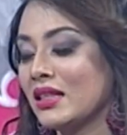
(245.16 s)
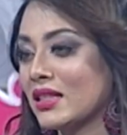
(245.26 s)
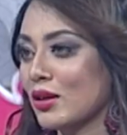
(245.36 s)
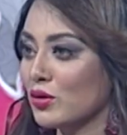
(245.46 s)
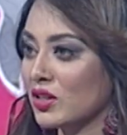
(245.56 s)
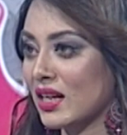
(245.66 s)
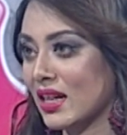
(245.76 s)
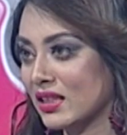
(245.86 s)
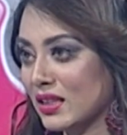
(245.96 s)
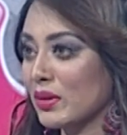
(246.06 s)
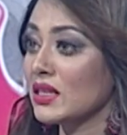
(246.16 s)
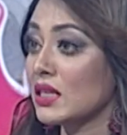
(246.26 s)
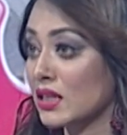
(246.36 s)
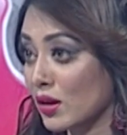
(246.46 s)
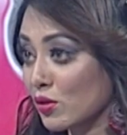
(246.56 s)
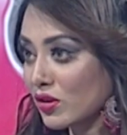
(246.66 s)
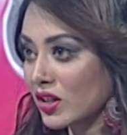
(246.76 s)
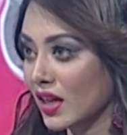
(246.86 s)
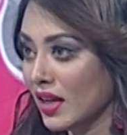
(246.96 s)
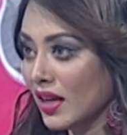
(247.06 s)
ইচ্ছা হচ্ছে নাচছে বা চেষ্টা
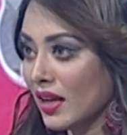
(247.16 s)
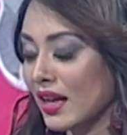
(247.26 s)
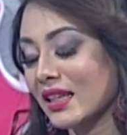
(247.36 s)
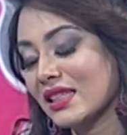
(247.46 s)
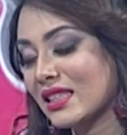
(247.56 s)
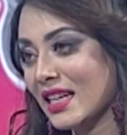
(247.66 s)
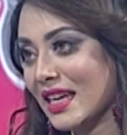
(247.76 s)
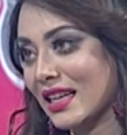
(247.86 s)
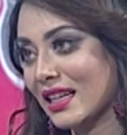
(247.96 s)
করছে এটা কি ঠিক